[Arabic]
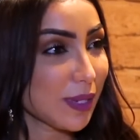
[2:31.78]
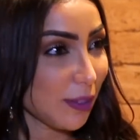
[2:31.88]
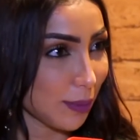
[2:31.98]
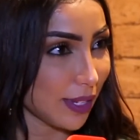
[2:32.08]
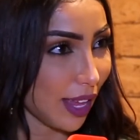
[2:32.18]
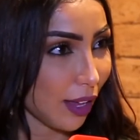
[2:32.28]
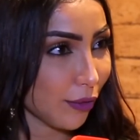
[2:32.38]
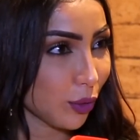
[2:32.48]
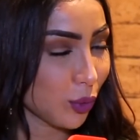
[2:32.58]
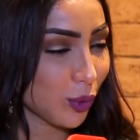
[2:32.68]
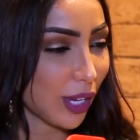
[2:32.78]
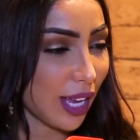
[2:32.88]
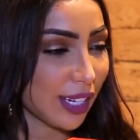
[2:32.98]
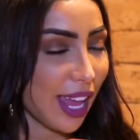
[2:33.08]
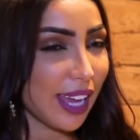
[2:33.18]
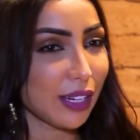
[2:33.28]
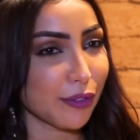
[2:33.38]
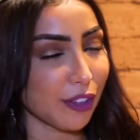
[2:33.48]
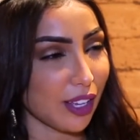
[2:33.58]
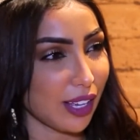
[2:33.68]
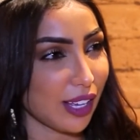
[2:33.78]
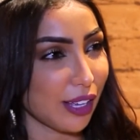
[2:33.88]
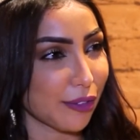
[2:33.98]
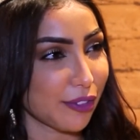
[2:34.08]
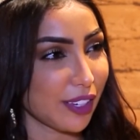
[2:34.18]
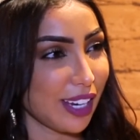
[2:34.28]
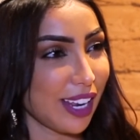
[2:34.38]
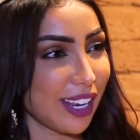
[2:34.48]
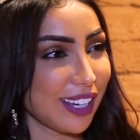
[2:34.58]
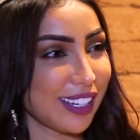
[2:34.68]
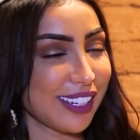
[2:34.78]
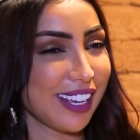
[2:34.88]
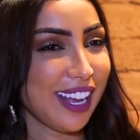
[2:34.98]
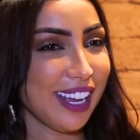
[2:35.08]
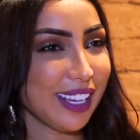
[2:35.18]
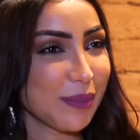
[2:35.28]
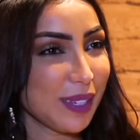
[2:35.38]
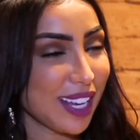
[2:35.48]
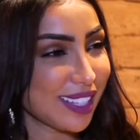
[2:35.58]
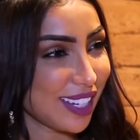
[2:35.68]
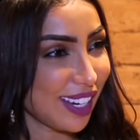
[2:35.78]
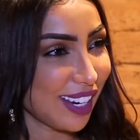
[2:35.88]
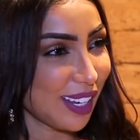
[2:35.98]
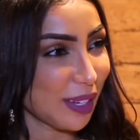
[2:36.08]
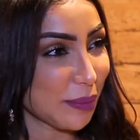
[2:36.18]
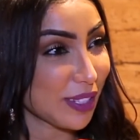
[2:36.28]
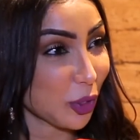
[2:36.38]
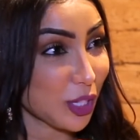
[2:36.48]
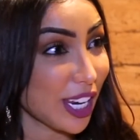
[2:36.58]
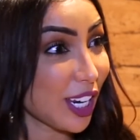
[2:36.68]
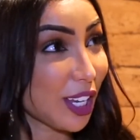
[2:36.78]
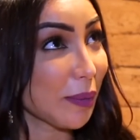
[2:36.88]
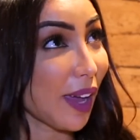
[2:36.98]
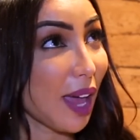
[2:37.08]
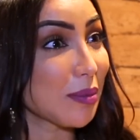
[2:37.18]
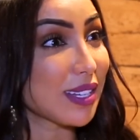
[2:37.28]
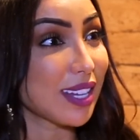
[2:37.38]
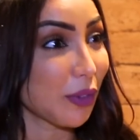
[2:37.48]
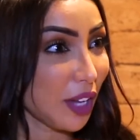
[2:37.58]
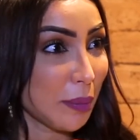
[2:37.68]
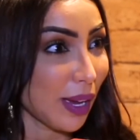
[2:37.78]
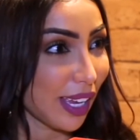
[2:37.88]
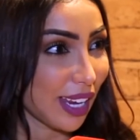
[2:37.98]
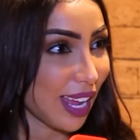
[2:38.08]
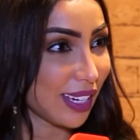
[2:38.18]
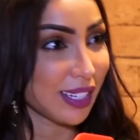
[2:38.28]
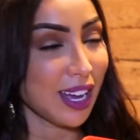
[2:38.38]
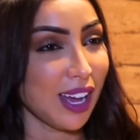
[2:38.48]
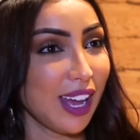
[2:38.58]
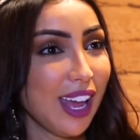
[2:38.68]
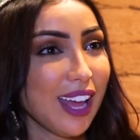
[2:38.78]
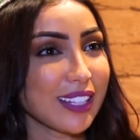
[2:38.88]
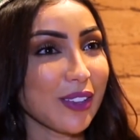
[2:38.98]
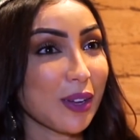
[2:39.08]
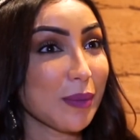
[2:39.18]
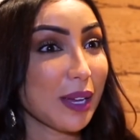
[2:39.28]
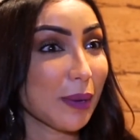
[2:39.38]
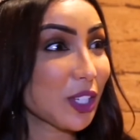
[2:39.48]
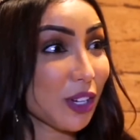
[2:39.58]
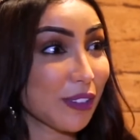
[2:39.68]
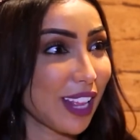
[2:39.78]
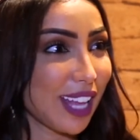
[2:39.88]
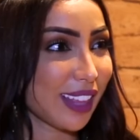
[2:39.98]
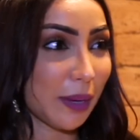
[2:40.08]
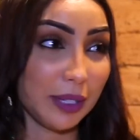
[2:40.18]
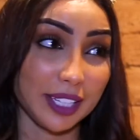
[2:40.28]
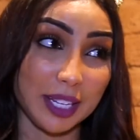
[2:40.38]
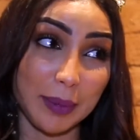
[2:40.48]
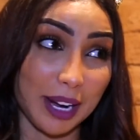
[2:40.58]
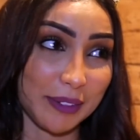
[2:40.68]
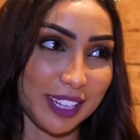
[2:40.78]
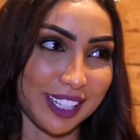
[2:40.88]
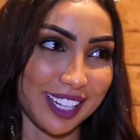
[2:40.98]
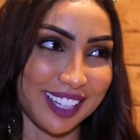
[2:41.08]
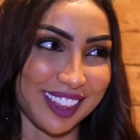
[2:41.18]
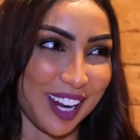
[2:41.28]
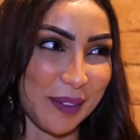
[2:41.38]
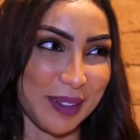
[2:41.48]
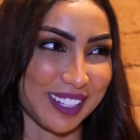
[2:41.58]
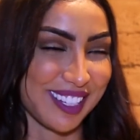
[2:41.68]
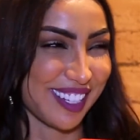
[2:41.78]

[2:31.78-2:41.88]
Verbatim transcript: بزاف بزاف وكان كاين في في عيد ميلاد ديال بنت اختي اللي انا كيبغيها بزاف كيحمق عليها لينا دونك ما يبغيش يرفض ليها الطلب حنا ديما رافض لينا الطلبات